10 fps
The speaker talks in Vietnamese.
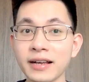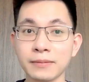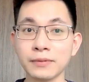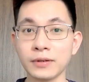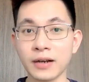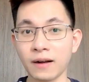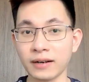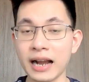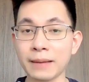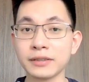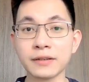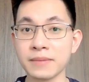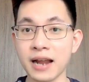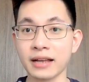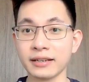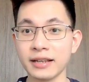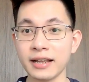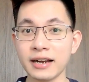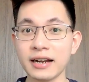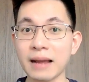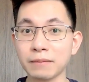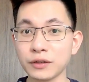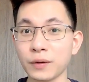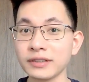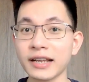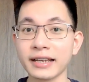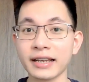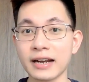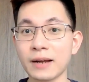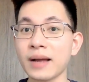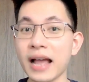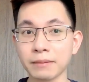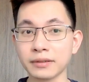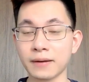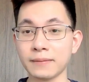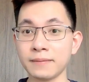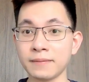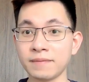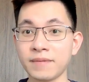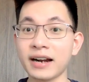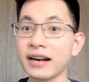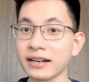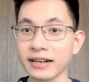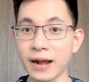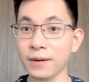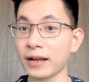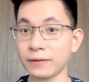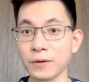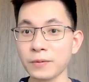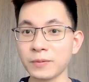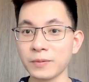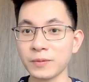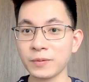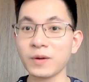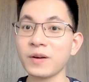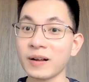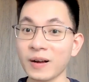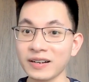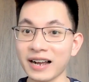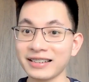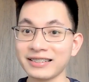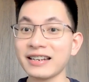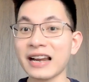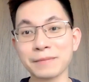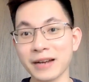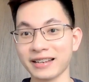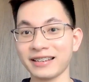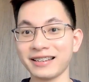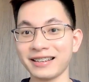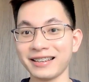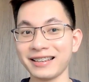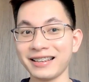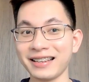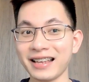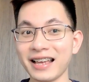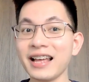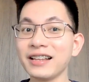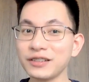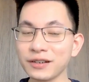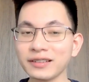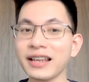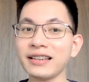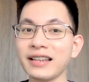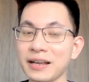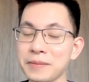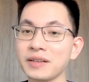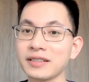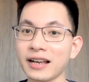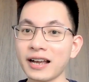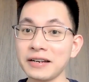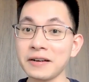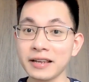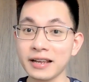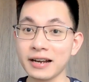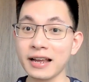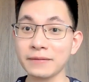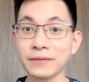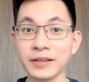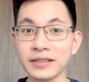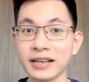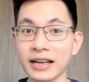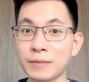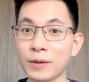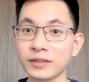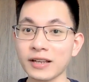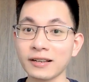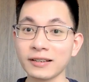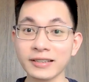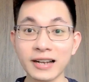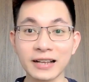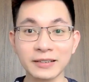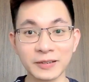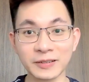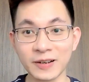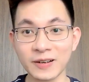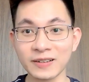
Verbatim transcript: ấm của nó đã làm sống lại, làm trỗi dậy cái lòng tham sống và khát khao hạnh phúc của người con gái xinh đẹp này. Trước tiên thì cái bức tranh ấy được hiện lên với những cái màu sắc rất là rực rỡ.